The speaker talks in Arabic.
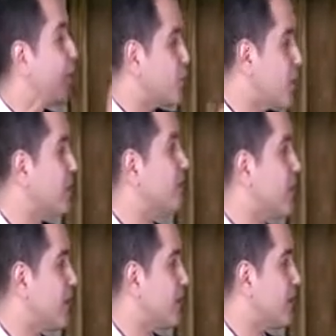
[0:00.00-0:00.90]
برضه ما بين
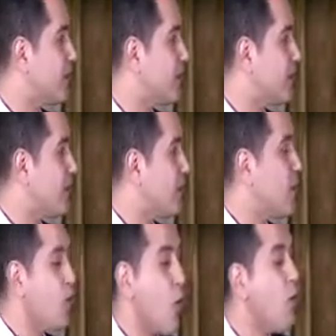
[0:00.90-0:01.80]
طرفين
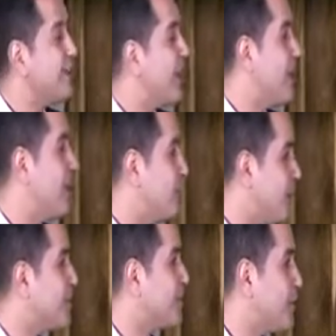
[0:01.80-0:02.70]
وهو ده اللي
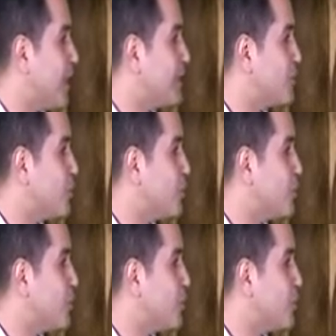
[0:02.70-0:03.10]
بيحصل دلوقتي